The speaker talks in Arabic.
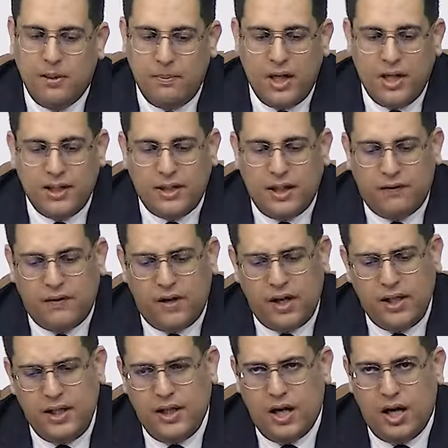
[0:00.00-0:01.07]
بالاضافه
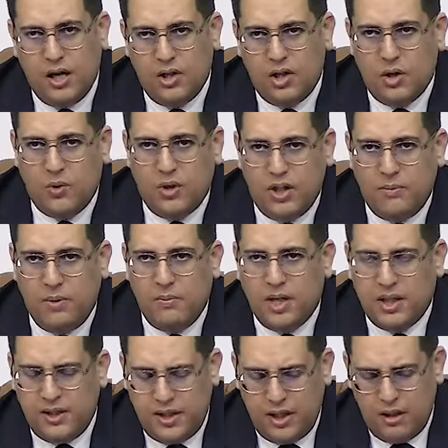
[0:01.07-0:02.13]
الى الجوانب
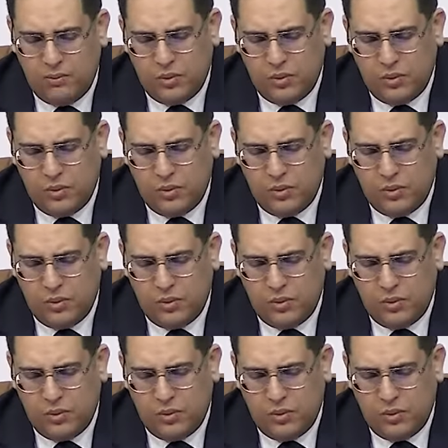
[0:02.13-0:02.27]
الماديه